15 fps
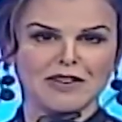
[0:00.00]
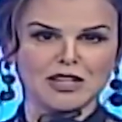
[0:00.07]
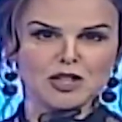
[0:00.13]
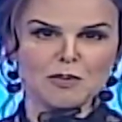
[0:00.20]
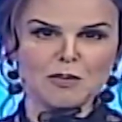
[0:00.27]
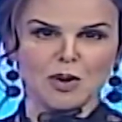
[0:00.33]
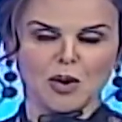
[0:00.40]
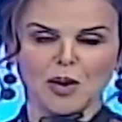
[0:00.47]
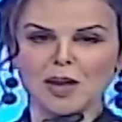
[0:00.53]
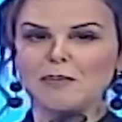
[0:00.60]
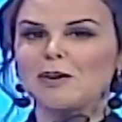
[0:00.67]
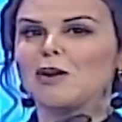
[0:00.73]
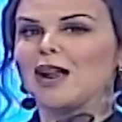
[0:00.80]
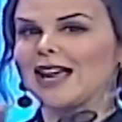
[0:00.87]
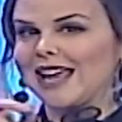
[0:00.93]
fashion blogger,
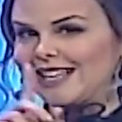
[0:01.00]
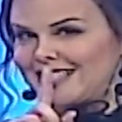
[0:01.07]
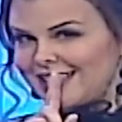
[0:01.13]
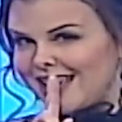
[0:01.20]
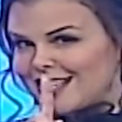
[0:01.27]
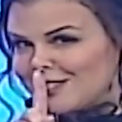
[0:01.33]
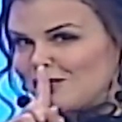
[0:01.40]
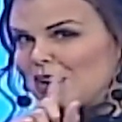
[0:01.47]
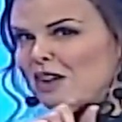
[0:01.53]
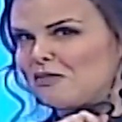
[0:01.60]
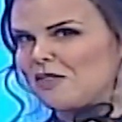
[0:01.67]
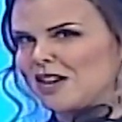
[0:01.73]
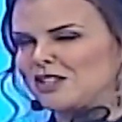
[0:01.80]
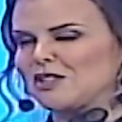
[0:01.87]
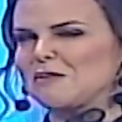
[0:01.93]
pero la que sí es una
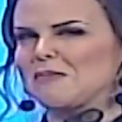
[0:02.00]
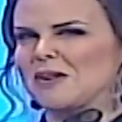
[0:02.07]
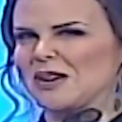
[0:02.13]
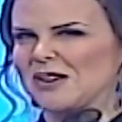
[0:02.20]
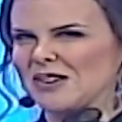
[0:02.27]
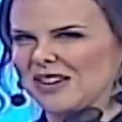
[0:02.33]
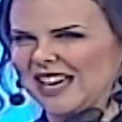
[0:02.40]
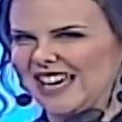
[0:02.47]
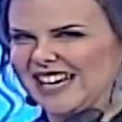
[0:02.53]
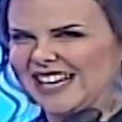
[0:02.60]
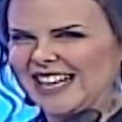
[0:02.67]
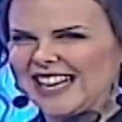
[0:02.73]
fashion blogger